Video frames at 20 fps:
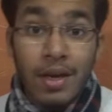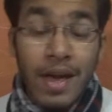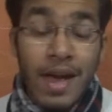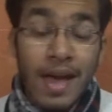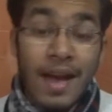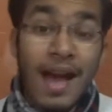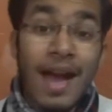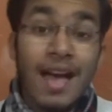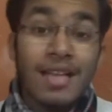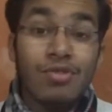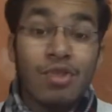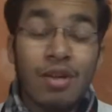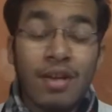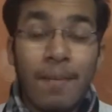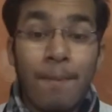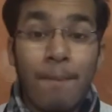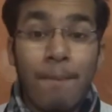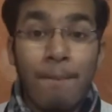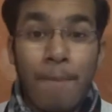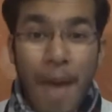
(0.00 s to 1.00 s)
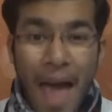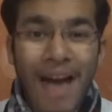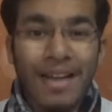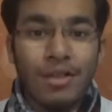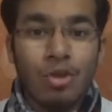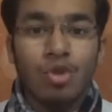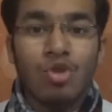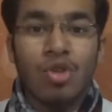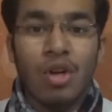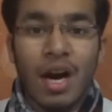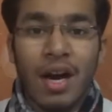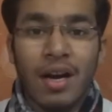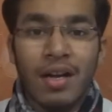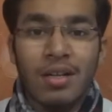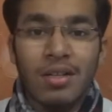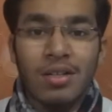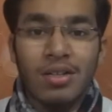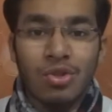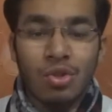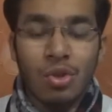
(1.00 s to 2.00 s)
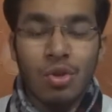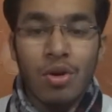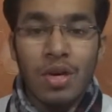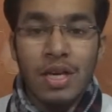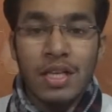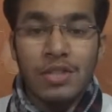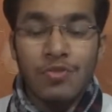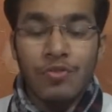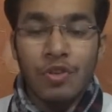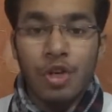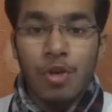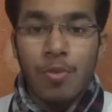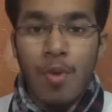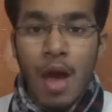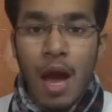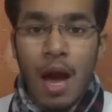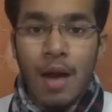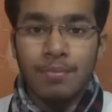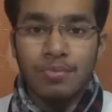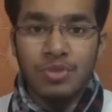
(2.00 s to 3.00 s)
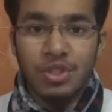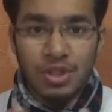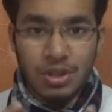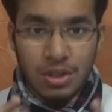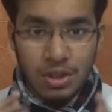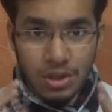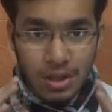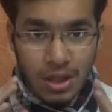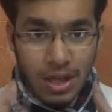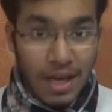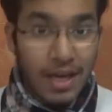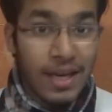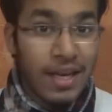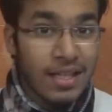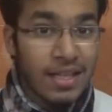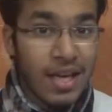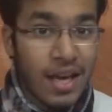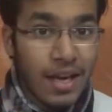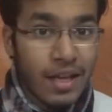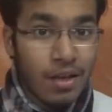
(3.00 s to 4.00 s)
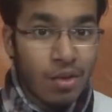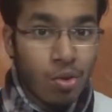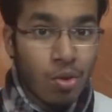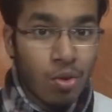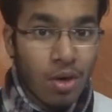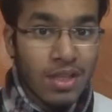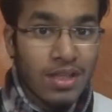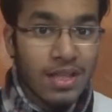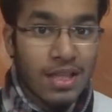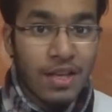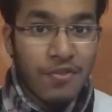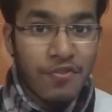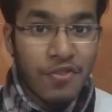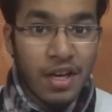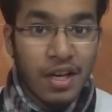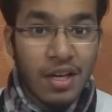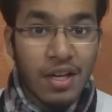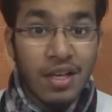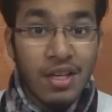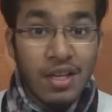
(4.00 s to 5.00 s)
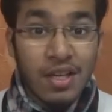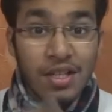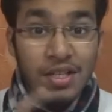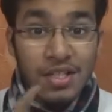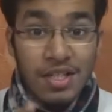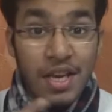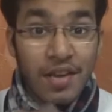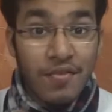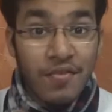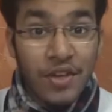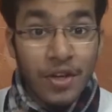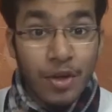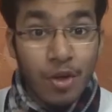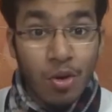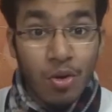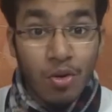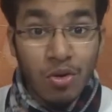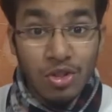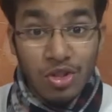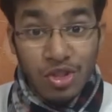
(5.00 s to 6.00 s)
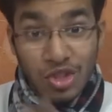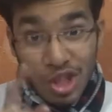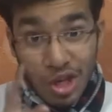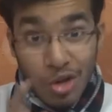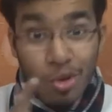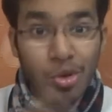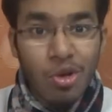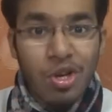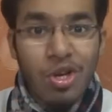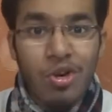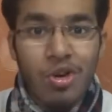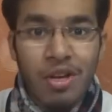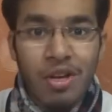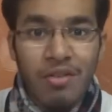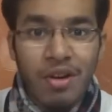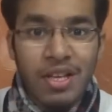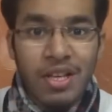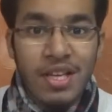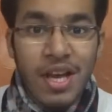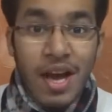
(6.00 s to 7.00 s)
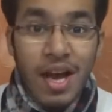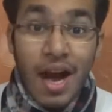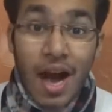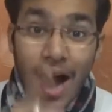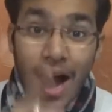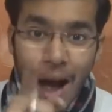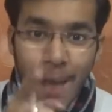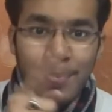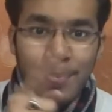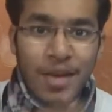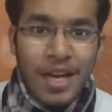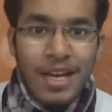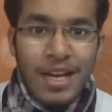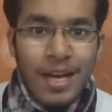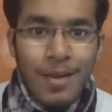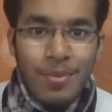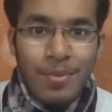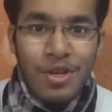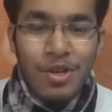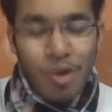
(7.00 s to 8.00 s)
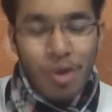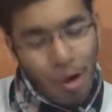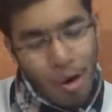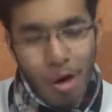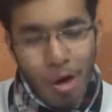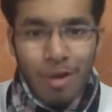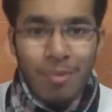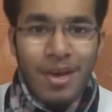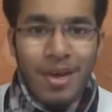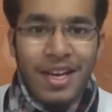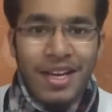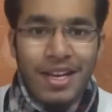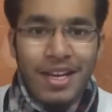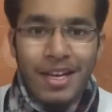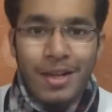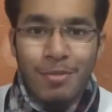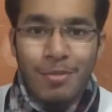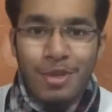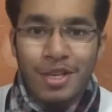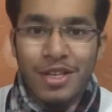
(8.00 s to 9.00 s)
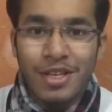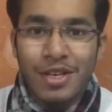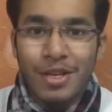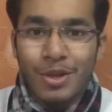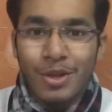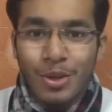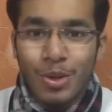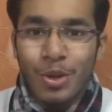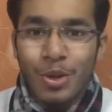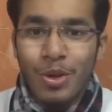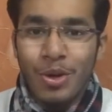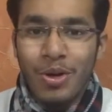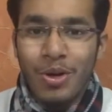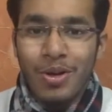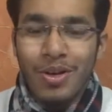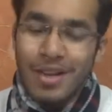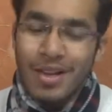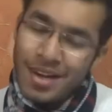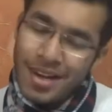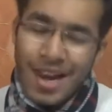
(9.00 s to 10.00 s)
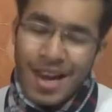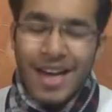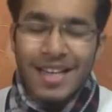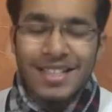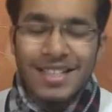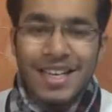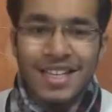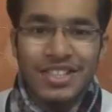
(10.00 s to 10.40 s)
हे गाइस वेलकम बैक टू जुगाड़ सो इस वीडियो में हम करने जा रहे हैं थोड़ा सा डिफरेंट ये वीडियो जरूरी होने वाली है आपके लिए भी और मेरे लिए भी तो लेट्स